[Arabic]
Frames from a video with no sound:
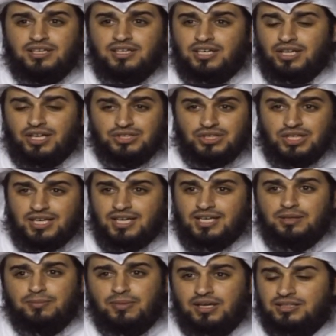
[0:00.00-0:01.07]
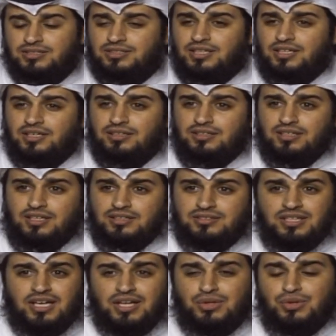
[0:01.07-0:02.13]
اخراج الكلمات يعني
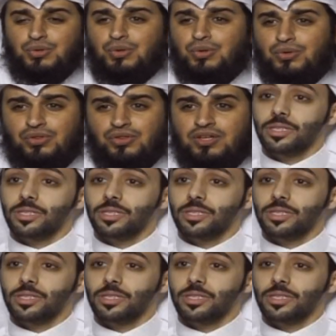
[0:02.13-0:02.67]
التحدث